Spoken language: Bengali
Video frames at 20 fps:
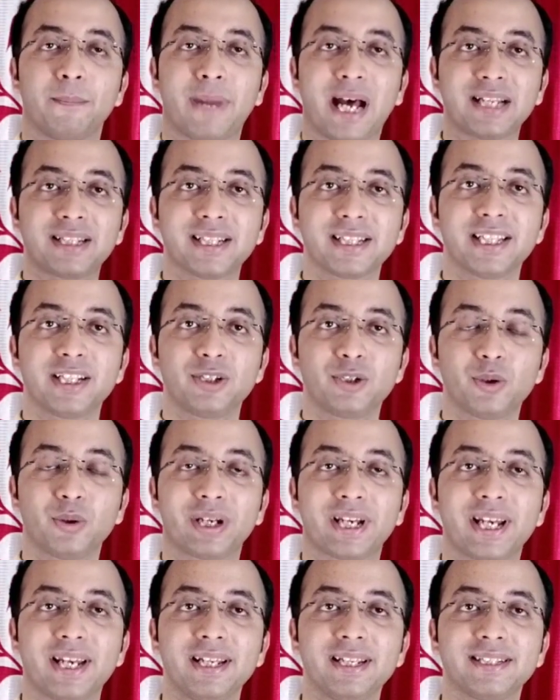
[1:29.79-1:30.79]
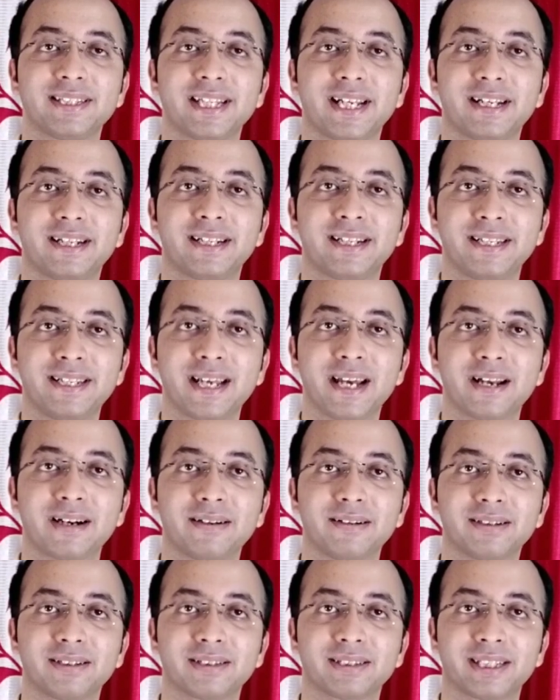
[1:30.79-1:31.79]
বাচ্চাদের চোখে যে টিয়ার
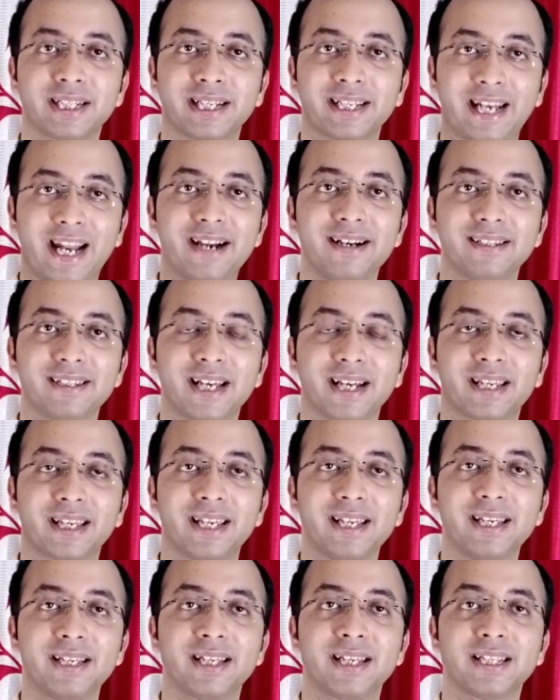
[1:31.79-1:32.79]
যে গ্ল্যান্ড থাকে